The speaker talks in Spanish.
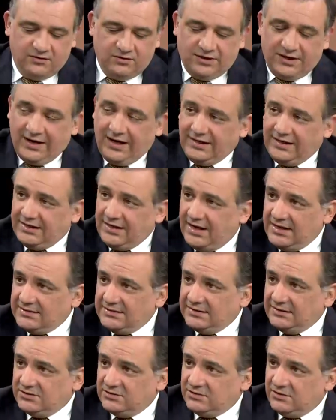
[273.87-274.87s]
los que ganen la
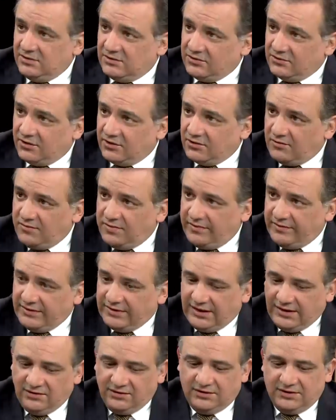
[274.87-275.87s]
licitación de los corredores
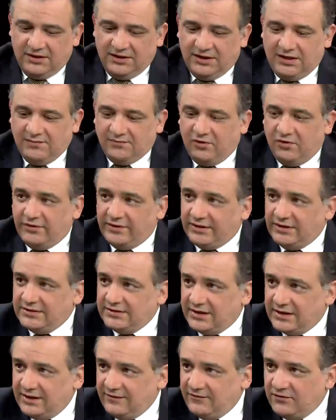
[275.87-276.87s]
complementarios tienen que
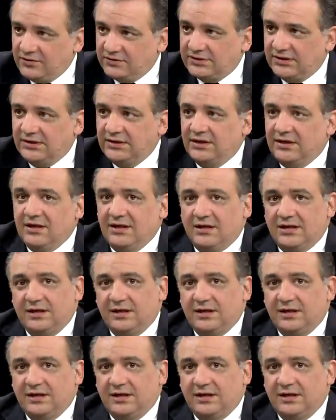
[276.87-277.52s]
modernizar la flota